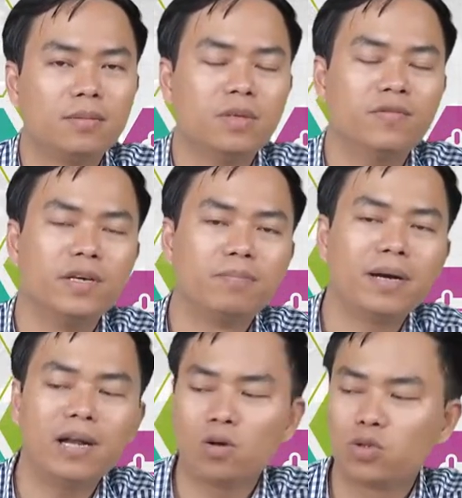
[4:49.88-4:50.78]
bởi vì
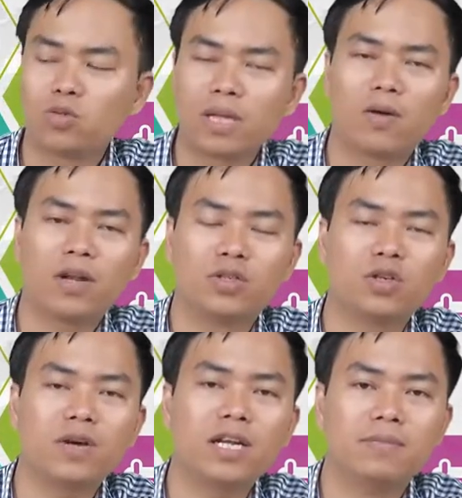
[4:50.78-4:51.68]
bắt đầu chúng ta có thể
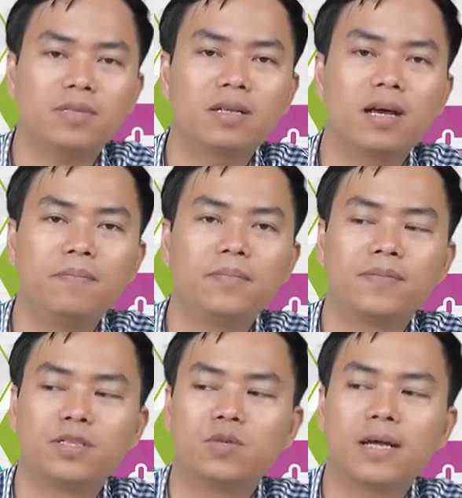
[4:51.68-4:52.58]
xuất phát điểm rất thấp nhưng
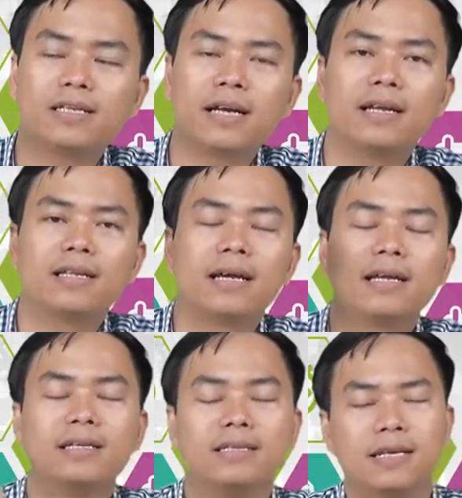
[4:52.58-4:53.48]
mà chúng ta tăng lên tăng
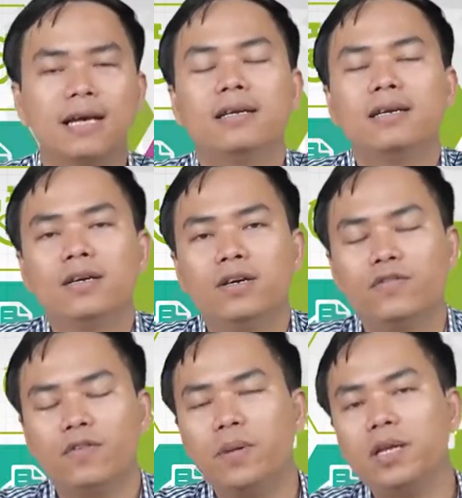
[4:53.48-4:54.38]
lên dần dần
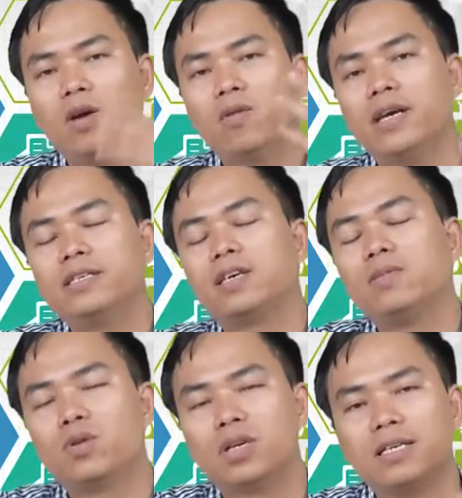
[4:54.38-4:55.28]
và biết đâu đấy sau
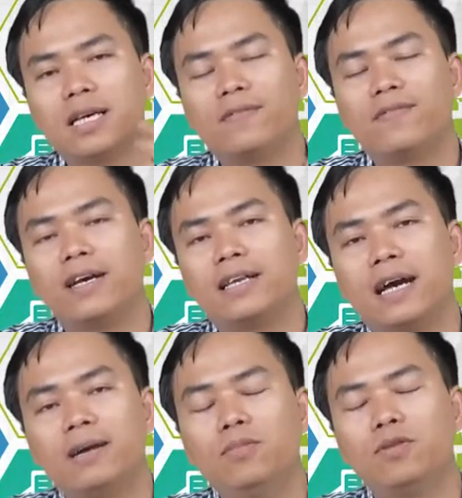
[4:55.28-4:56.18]
một thời gian vài
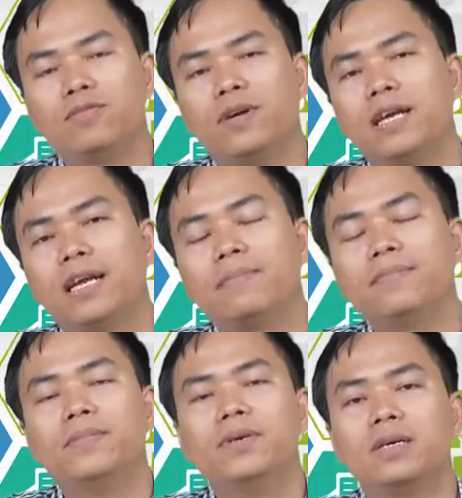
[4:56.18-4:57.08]
tháng một vài
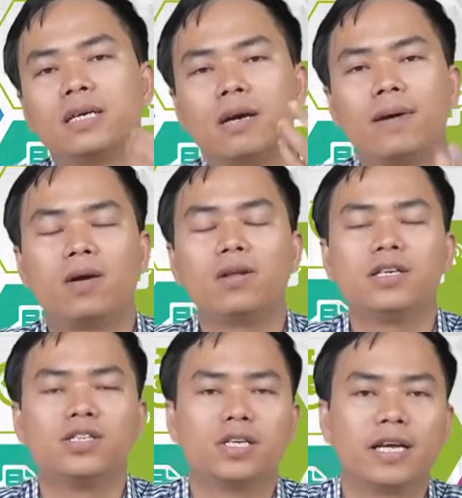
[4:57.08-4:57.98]
năm các bạn có
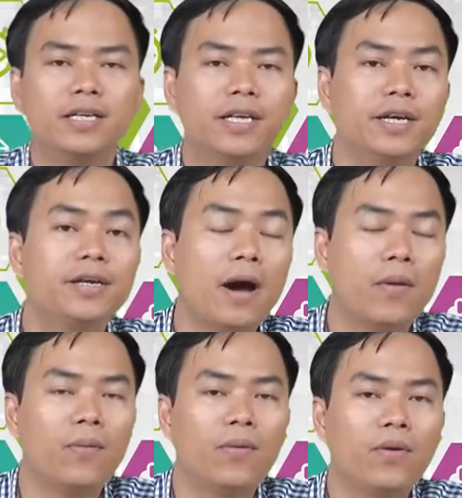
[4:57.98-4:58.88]
thể trở thành người đứng
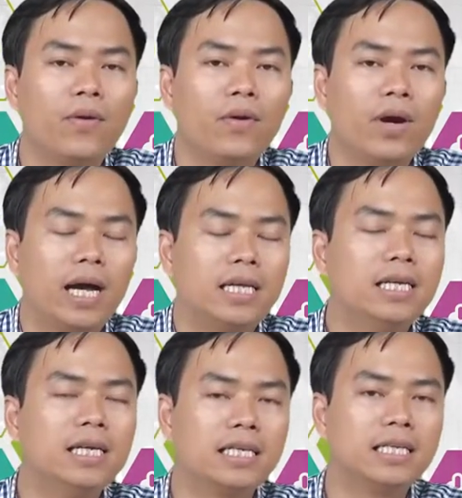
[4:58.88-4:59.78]
đầu à,
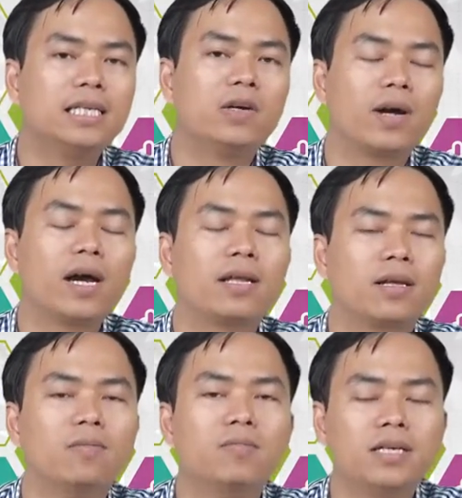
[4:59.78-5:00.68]
như là rất nhiều các hệ
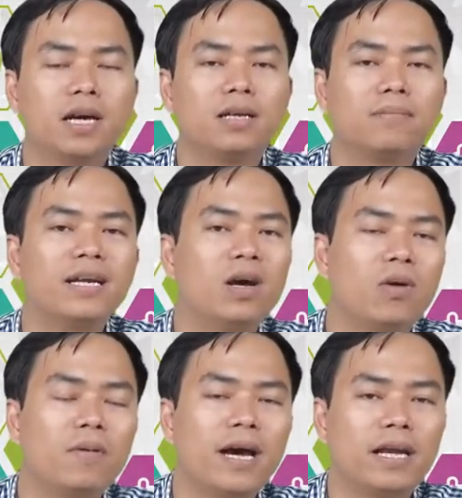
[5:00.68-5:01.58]
thống bây giờ bắt đầu
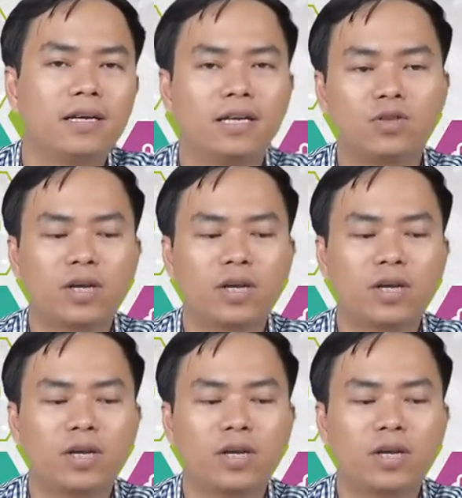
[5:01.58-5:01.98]
các bạn ấy, kinh